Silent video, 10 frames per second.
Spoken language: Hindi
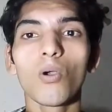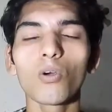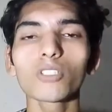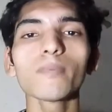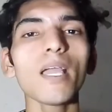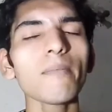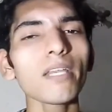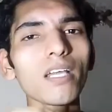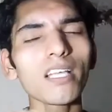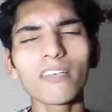उसमें हमें
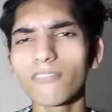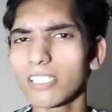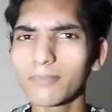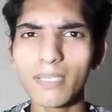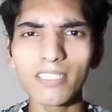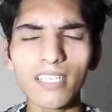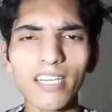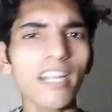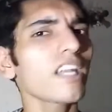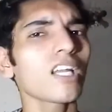ना इन्वेस्टमेंट
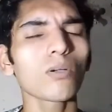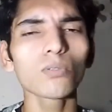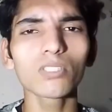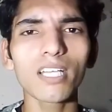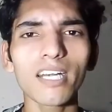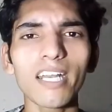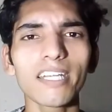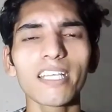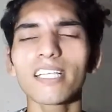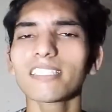करना है ना कुछ करना है
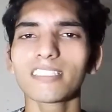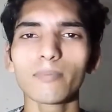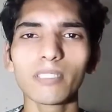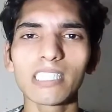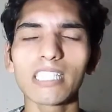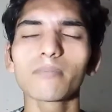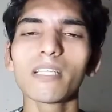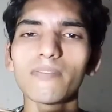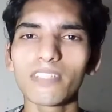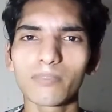ठीक है जैसे बिजनेस में
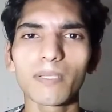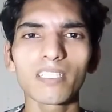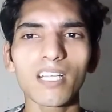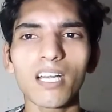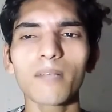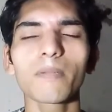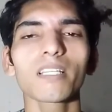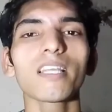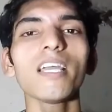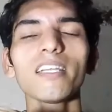इन्वेस्टमेंट करना
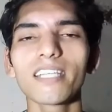पड़ता है